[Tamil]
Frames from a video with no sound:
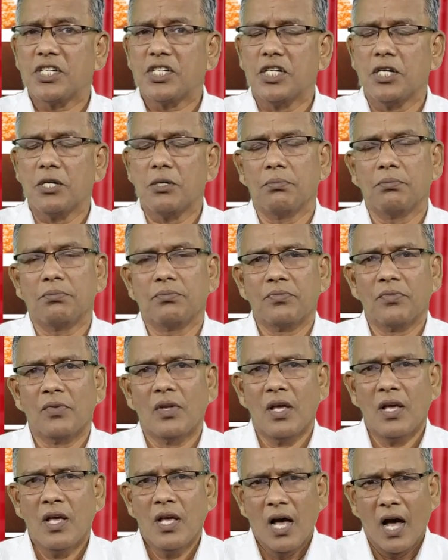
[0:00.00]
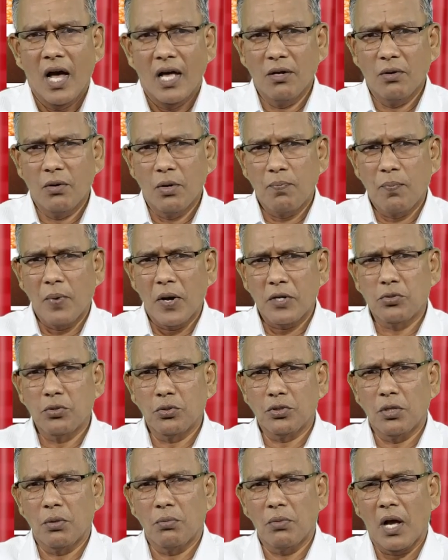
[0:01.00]
அலட்சியம் அதில் ஒரு
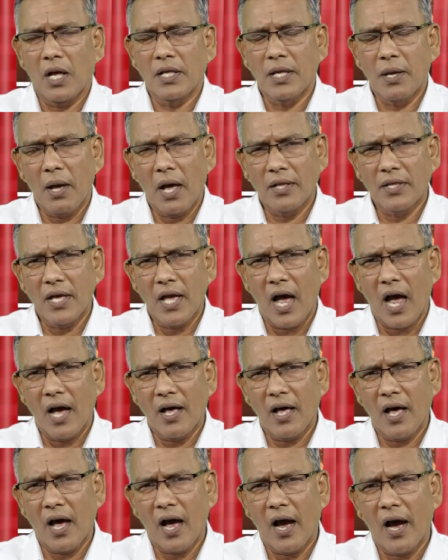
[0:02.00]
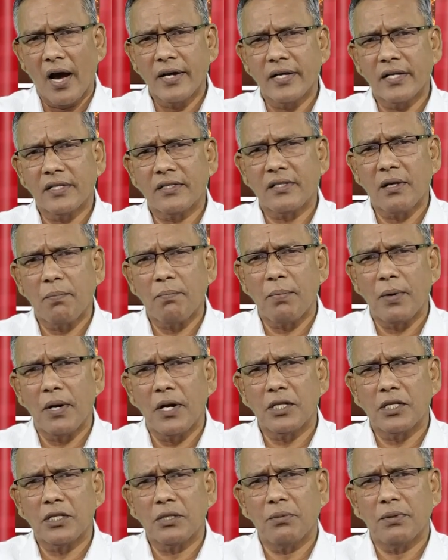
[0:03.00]
பரிசுத்தம் அதை அதை
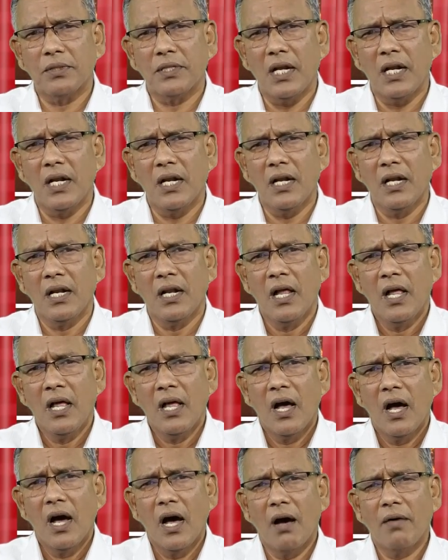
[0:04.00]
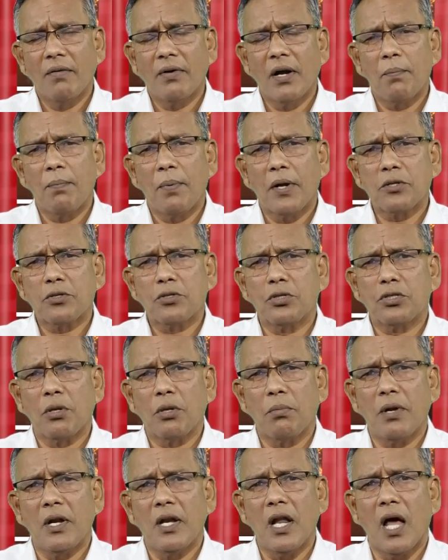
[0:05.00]
ஆயத்தப்படுத்துவதில் அவர்கள்
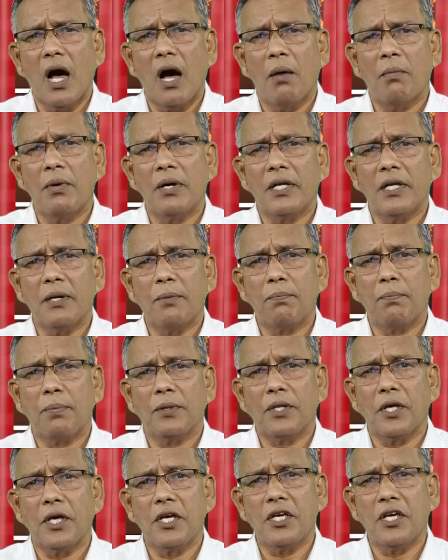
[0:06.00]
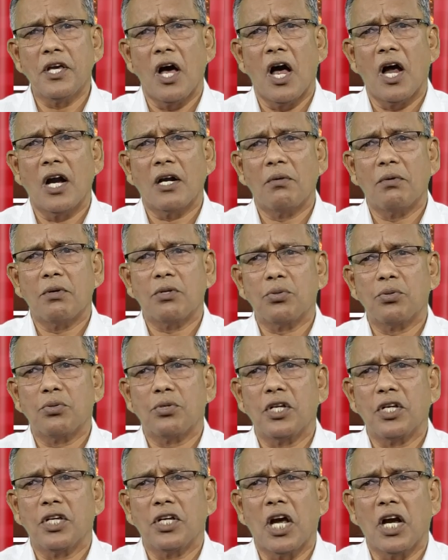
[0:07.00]
பரிசுத்தம் இல்லாமல் இருப்பதை ஆண்டவர்
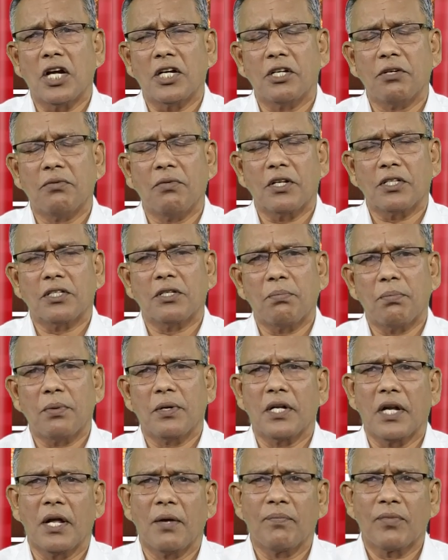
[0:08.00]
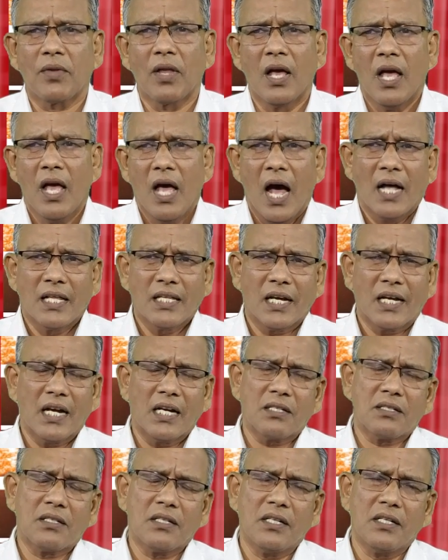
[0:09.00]
சுட்டி காட்டி வருத்தப்படுகிறார் அந்த
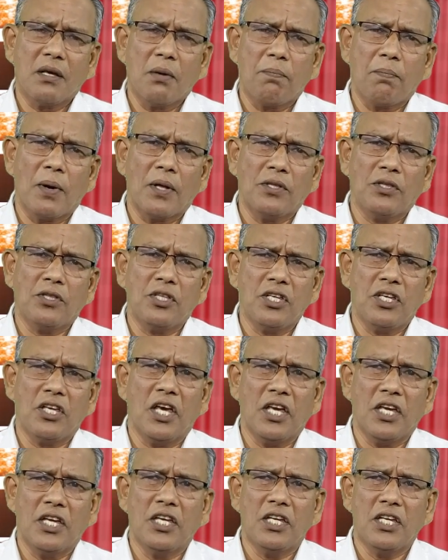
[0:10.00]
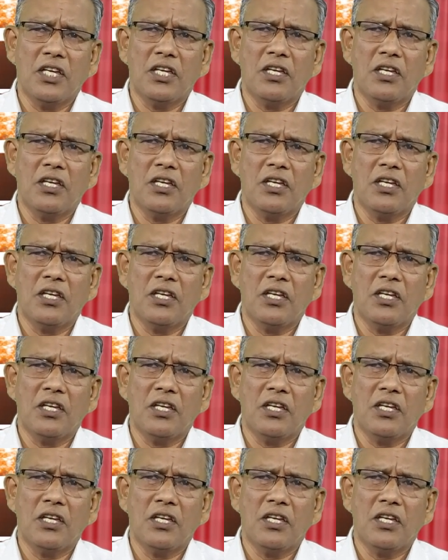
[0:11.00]
கர்த்தருடைய பந்தியை